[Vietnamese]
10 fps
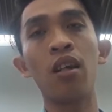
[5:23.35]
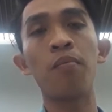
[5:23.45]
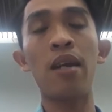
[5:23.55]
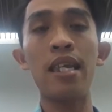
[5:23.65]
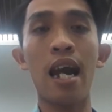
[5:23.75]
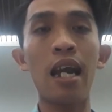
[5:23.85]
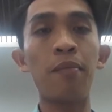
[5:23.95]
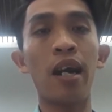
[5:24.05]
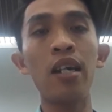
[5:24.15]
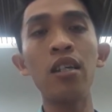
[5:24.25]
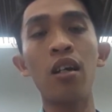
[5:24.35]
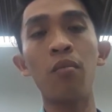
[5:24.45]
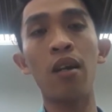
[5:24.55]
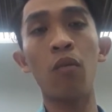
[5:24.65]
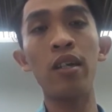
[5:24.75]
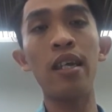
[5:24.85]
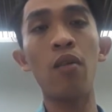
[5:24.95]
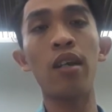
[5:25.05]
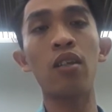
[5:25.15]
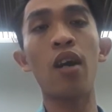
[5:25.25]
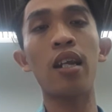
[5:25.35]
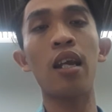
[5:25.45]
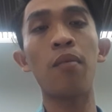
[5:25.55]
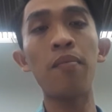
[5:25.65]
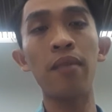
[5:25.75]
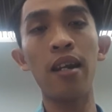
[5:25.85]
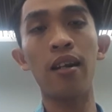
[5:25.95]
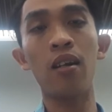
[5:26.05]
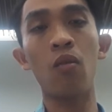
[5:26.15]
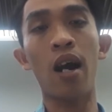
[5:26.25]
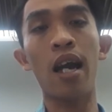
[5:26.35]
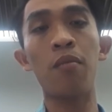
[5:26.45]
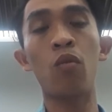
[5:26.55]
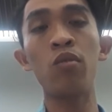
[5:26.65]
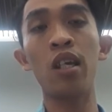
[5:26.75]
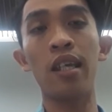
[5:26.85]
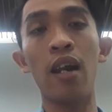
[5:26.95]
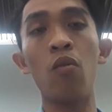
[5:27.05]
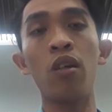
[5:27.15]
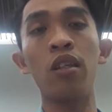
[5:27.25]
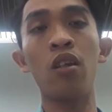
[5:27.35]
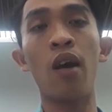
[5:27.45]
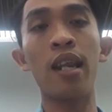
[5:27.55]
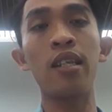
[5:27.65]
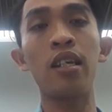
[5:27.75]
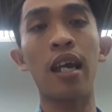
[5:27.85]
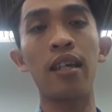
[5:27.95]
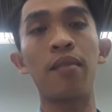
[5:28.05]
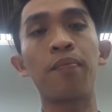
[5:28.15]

Bây giờ em gửi mà video này cho anh Hiển Pháp nha, và em cũng chia sẻ cho anh như này.